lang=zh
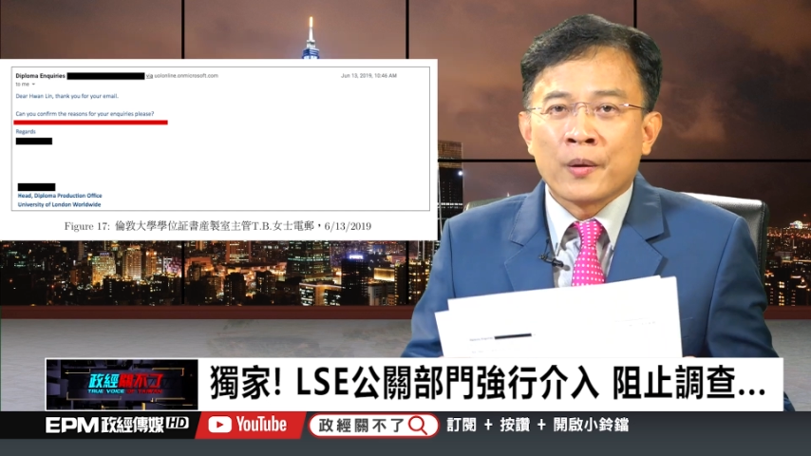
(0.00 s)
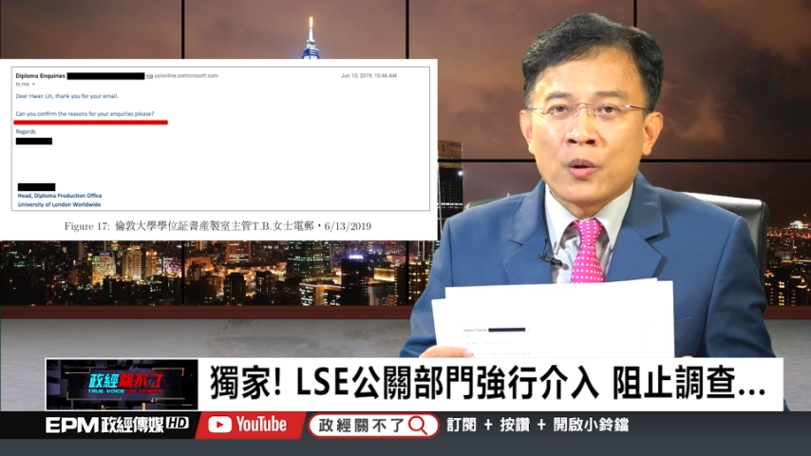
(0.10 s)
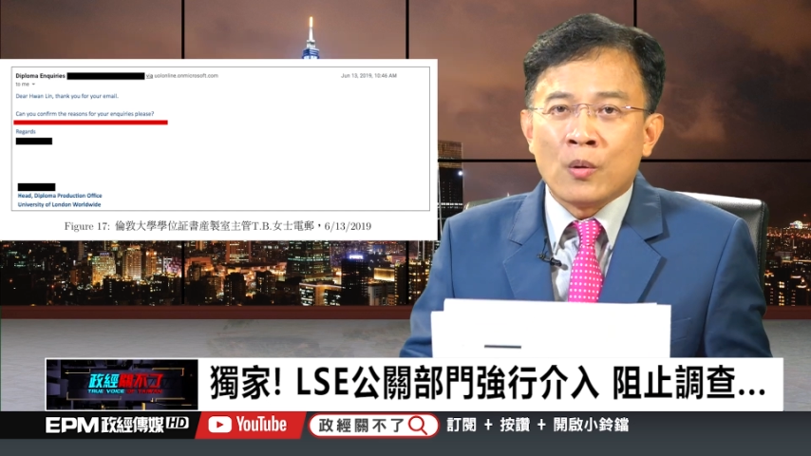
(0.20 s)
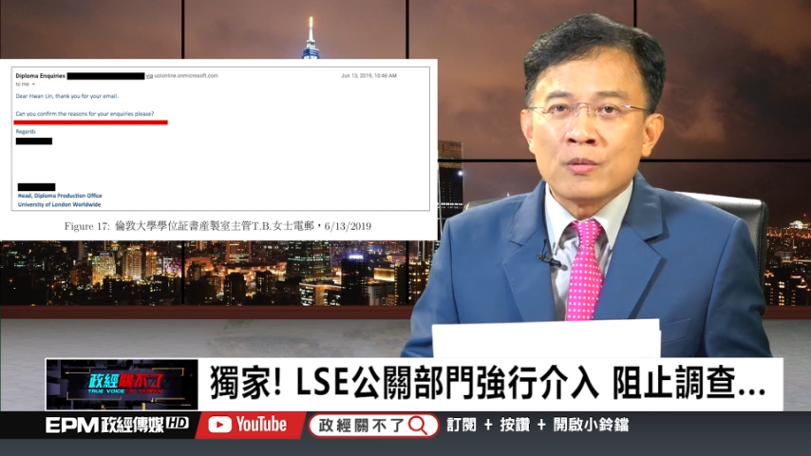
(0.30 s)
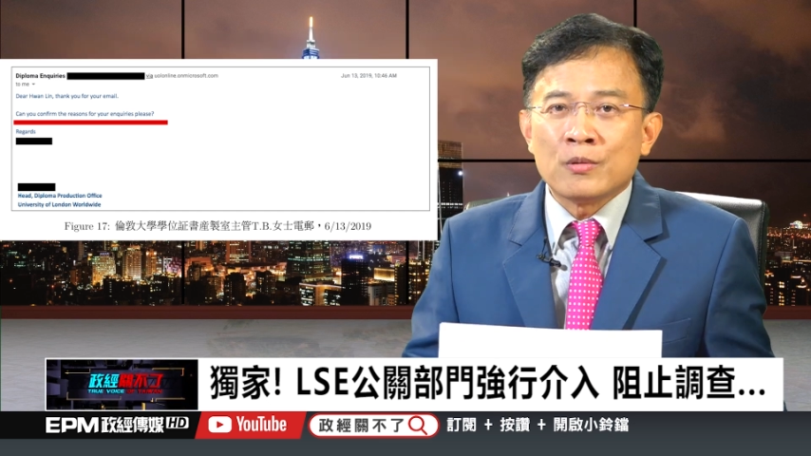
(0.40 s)

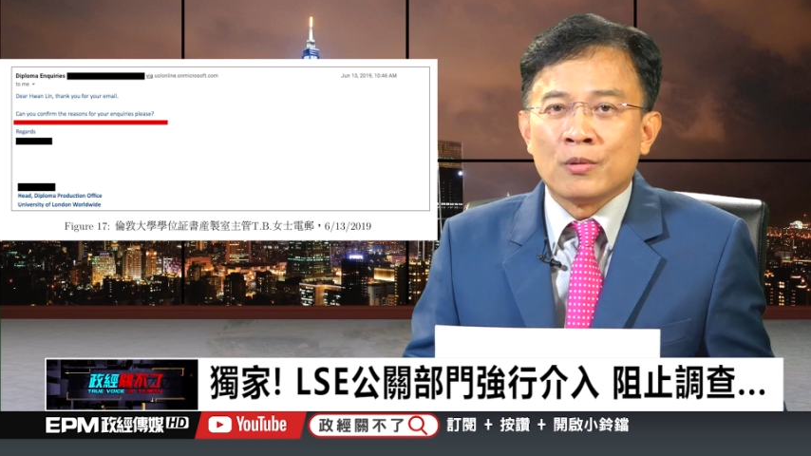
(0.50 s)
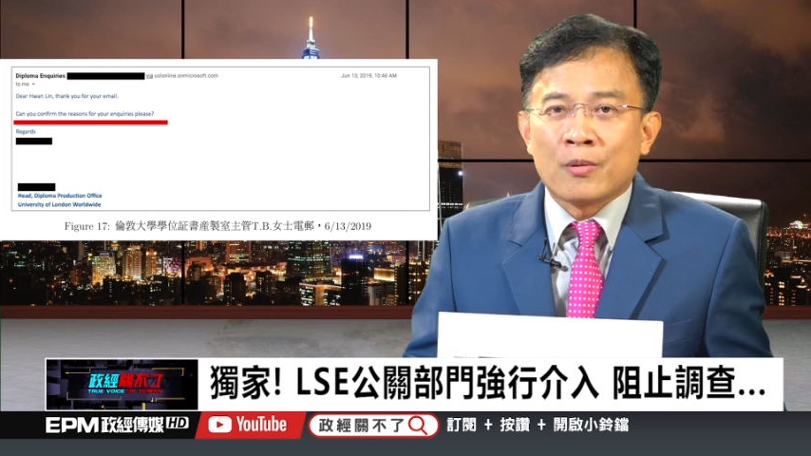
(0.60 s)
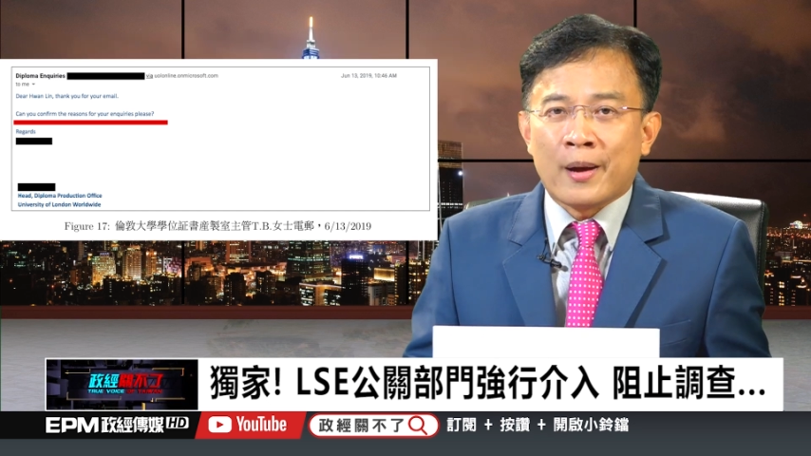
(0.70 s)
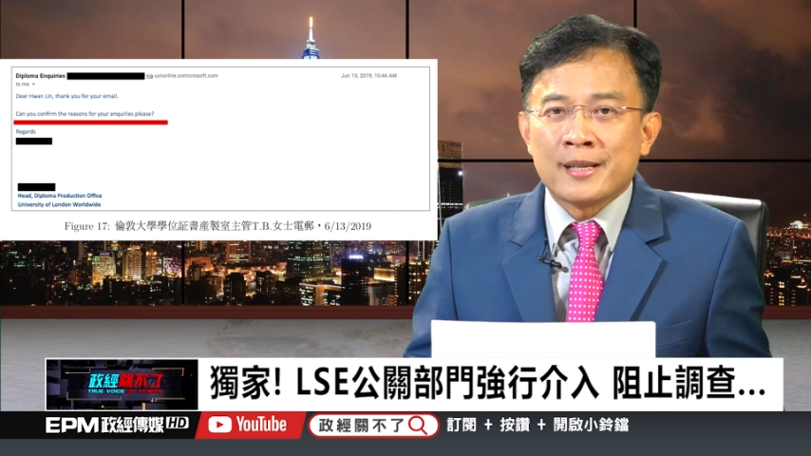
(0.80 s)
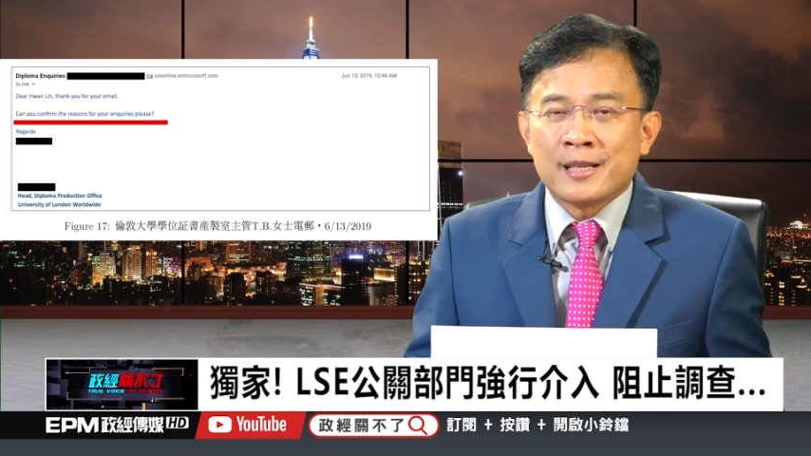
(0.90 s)
公
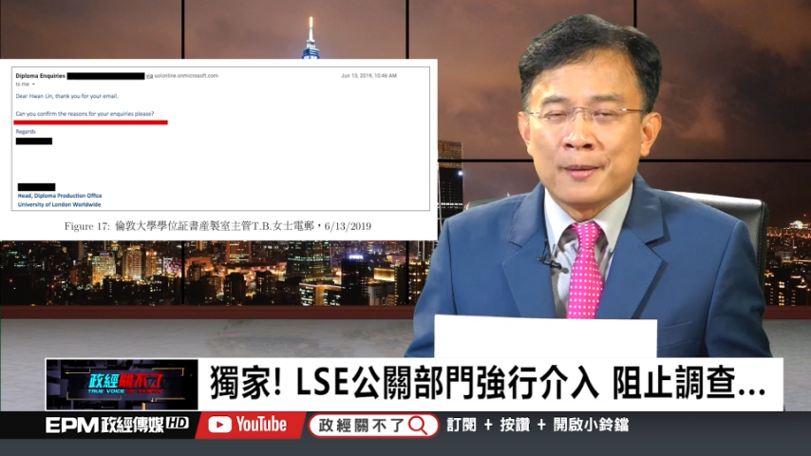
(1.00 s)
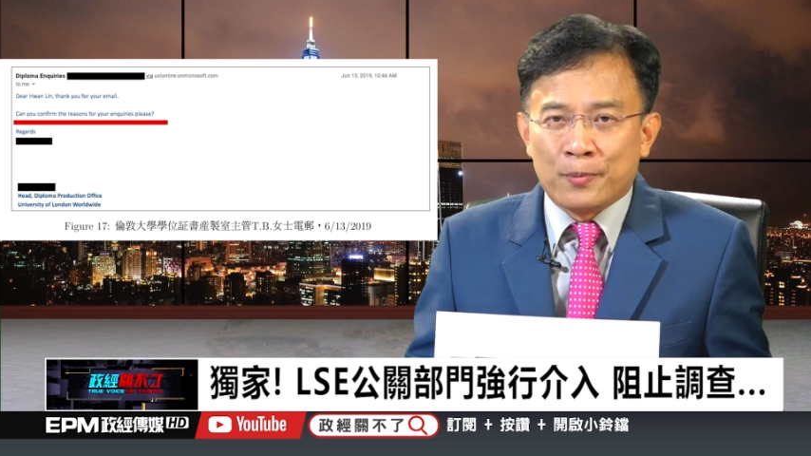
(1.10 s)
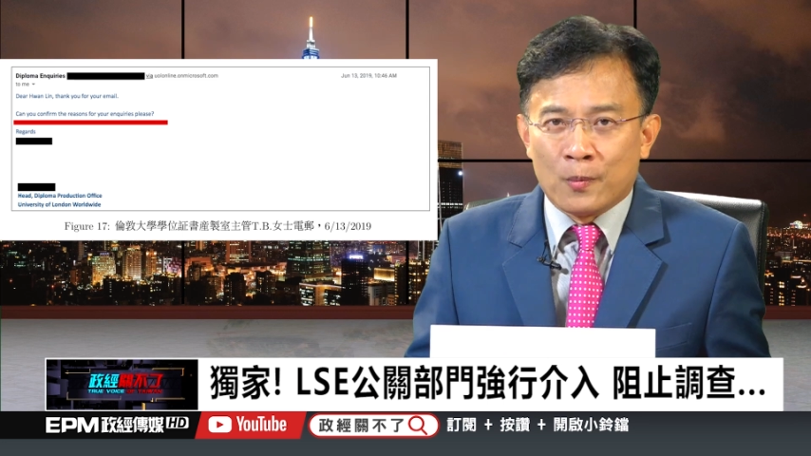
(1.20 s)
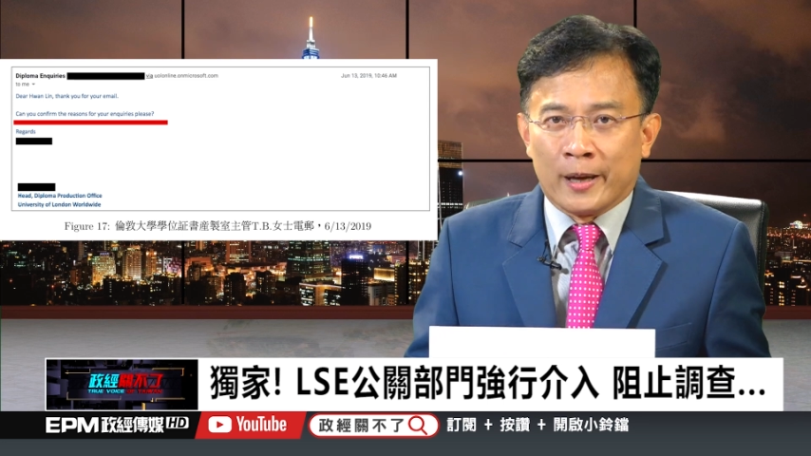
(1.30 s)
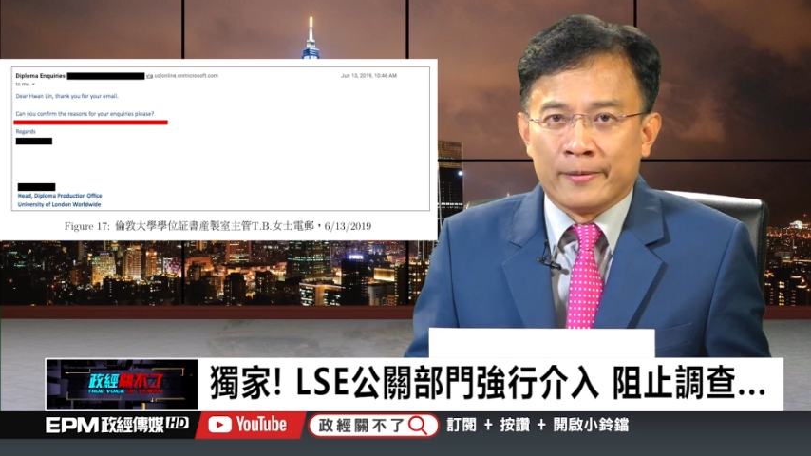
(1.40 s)
共关系
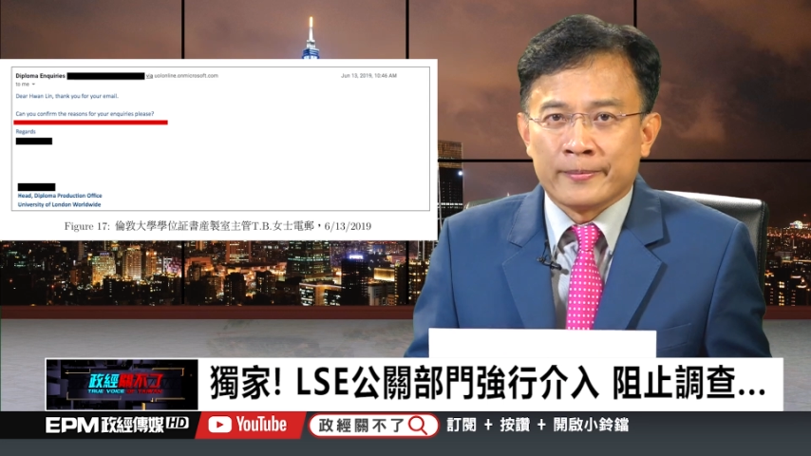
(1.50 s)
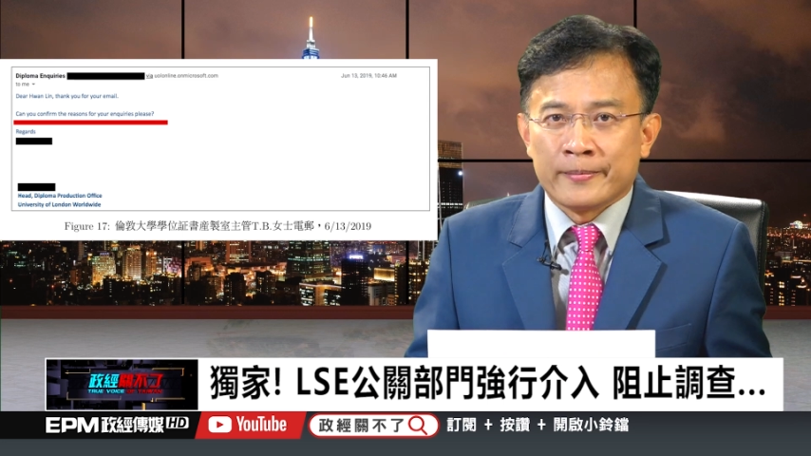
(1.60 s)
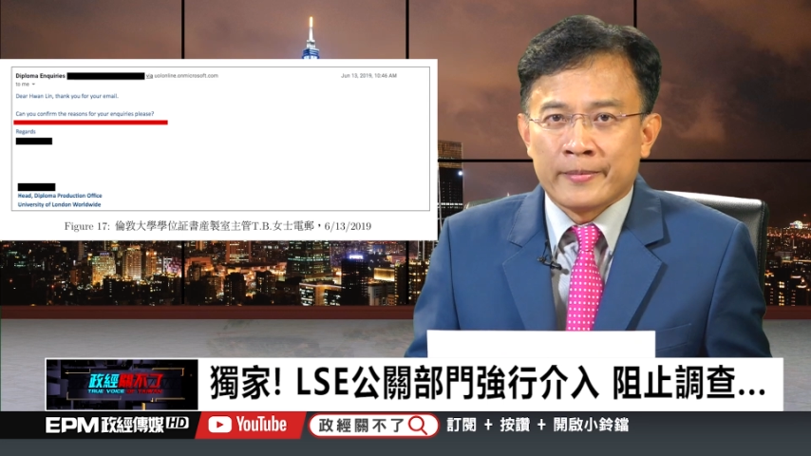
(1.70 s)
部门